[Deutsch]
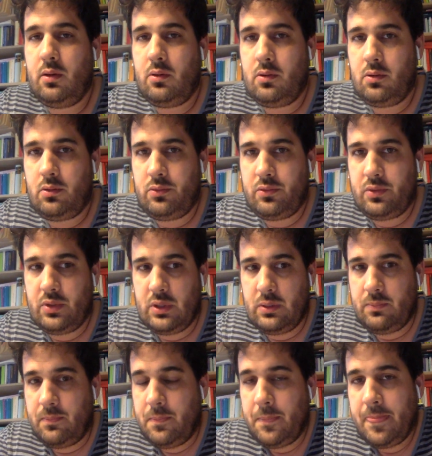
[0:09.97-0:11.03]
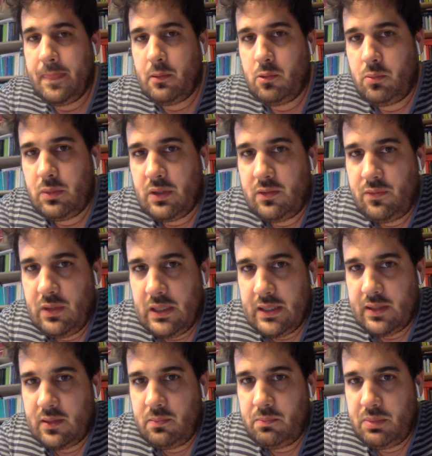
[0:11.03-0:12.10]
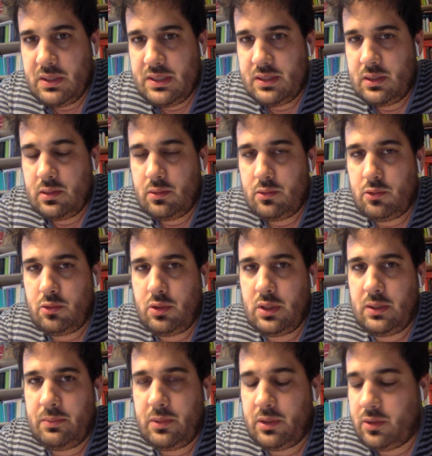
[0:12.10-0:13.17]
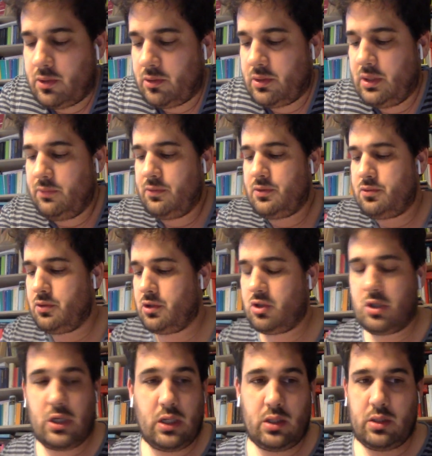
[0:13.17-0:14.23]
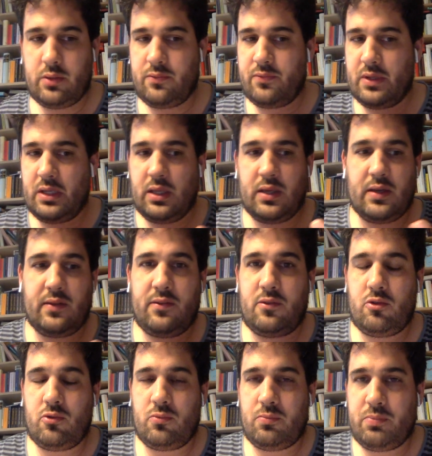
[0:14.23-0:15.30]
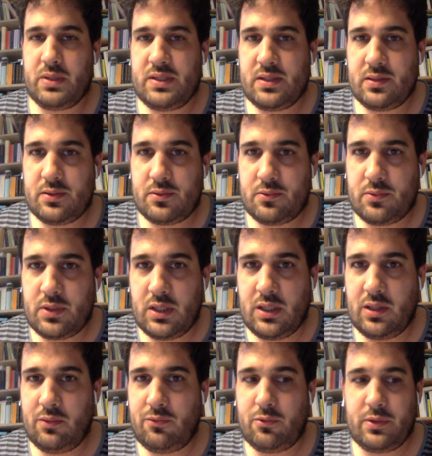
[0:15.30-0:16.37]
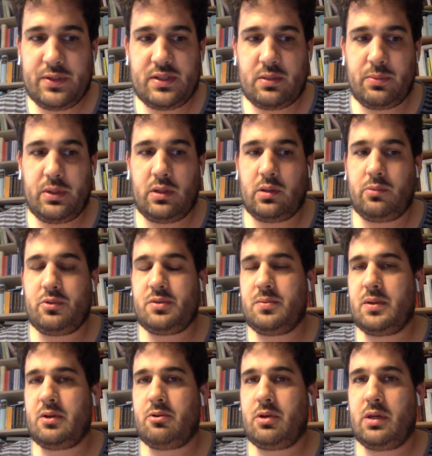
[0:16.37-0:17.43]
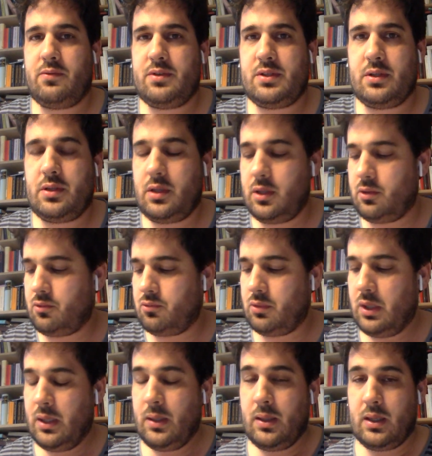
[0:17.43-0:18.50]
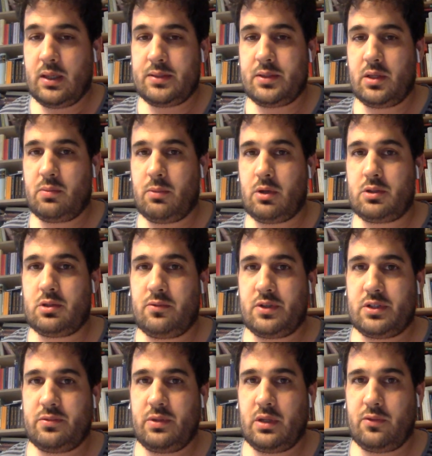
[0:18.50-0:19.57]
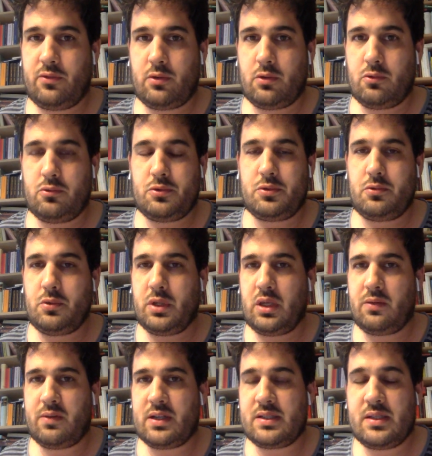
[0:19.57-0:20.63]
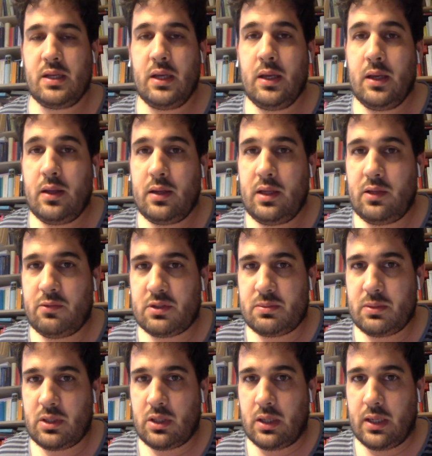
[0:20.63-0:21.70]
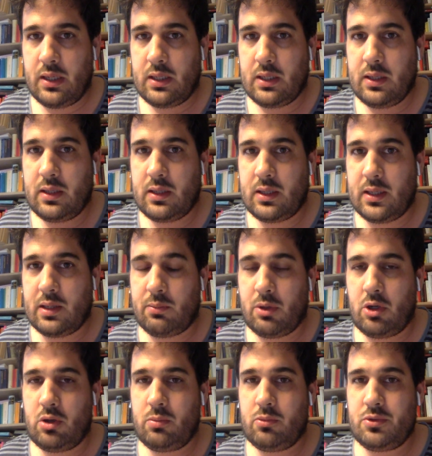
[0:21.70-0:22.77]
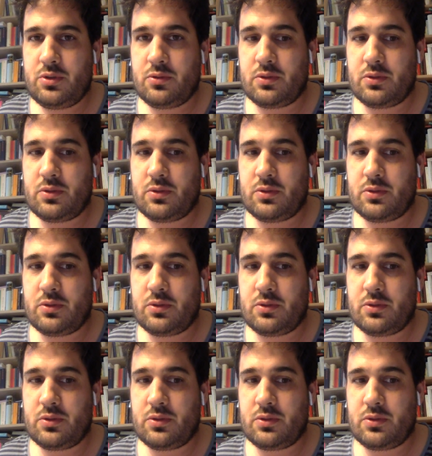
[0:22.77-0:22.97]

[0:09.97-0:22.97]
Und ähm, um das vielleicht ein bisschen noch ähm, attraktiver zu gestalten, wenn ich jetzt schon ein bisschen so ein dicker Influencer bin, da muss man auch gewisse Dinge tun. Also ich mag sowas wie eine Verlosung. Ich weiß nicht, was man da rechtlich genau machen muss.